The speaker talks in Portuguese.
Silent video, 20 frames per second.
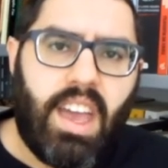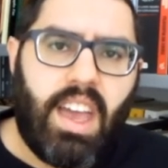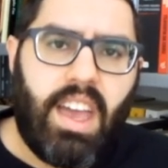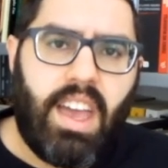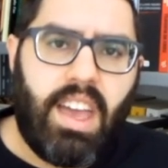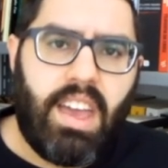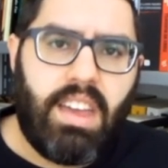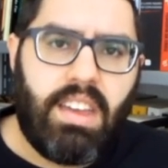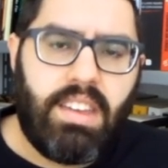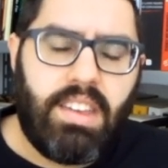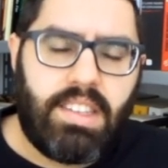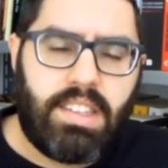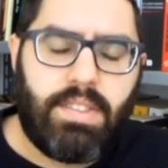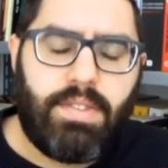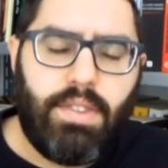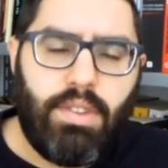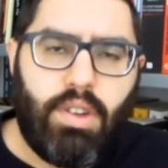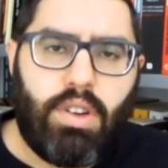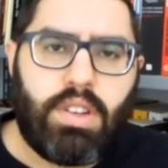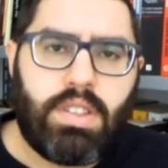é,
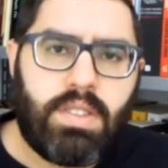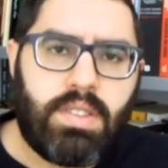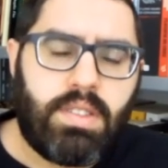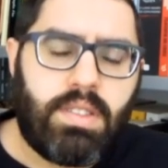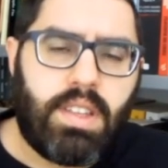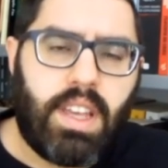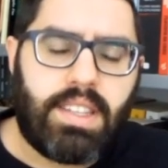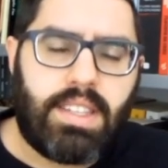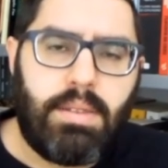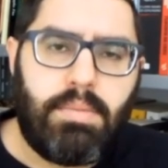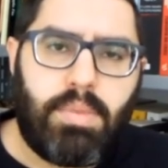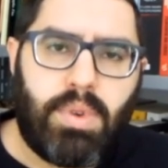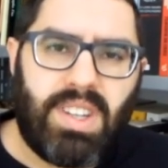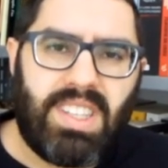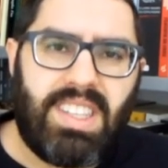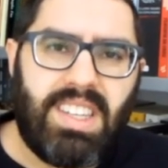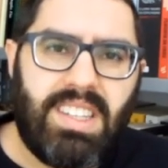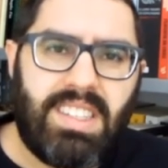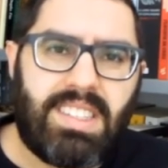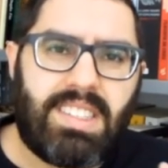esse filósofo, essa
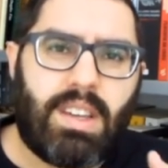importância,